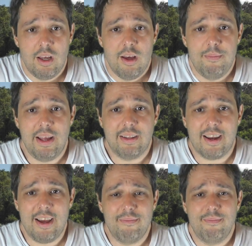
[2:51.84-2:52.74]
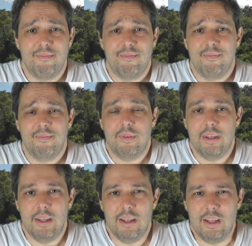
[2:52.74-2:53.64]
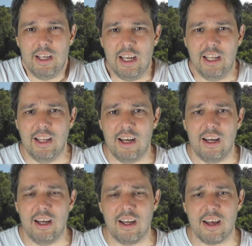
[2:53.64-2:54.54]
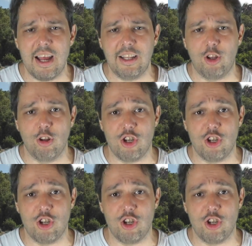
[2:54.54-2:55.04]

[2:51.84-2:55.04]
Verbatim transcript: Mentre il reddito